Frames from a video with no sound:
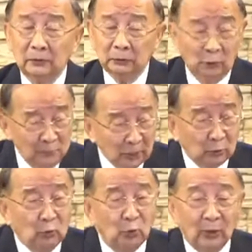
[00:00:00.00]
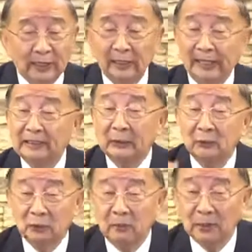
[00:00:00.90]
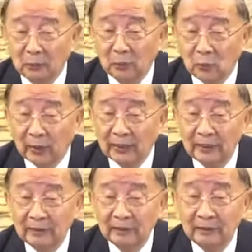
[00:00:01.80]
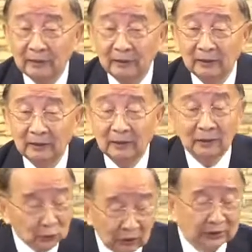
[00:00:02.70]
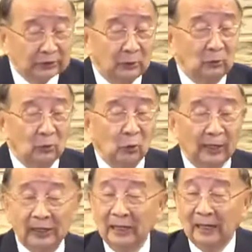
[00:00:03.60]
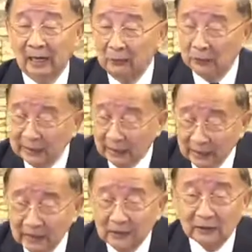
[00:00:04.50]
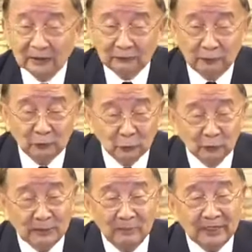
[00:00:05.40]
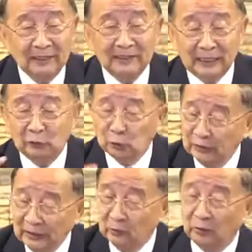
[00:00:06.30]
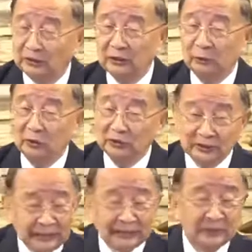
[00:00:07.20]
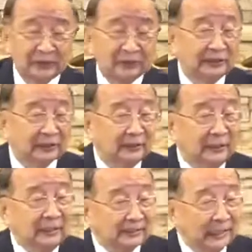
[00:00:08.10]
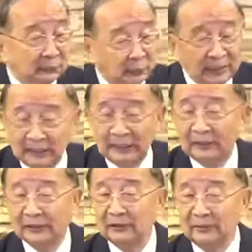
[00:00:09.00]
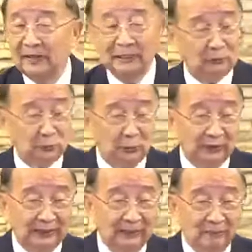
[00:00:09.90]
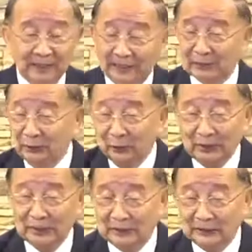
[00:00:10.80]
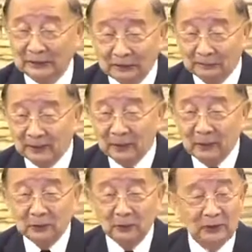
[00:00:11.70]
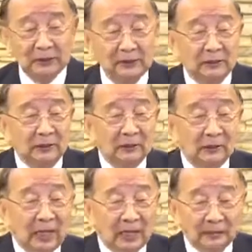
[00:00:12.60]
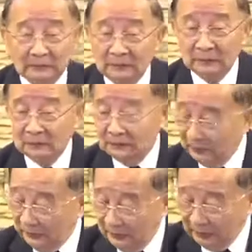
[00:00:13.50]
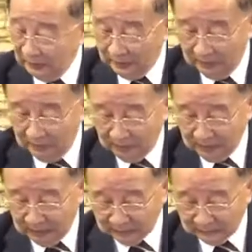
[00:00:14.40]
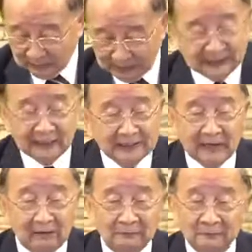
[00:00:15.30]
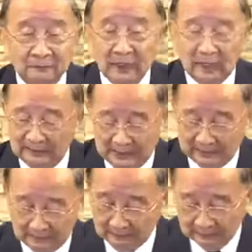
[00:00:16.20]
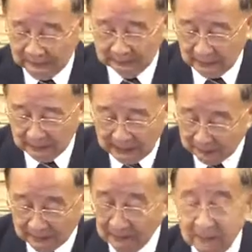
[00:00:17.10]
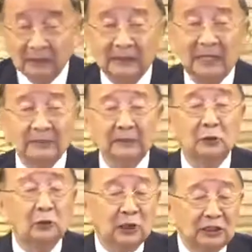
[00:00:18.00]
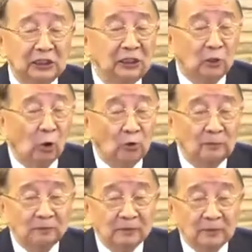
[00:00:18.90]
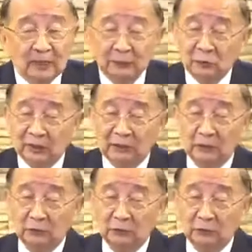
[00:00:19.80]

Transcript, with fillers: 有没有乌鬼？哎，请问有没有乌鬼？确实有乌鬼啊！我也奉主的名也处理过几多邪灵的事情，在全年医治里面要处理。但是有一个很特别，有一次啊，有一个人啊被介绍啊来来到我那边，他是学气功，那学到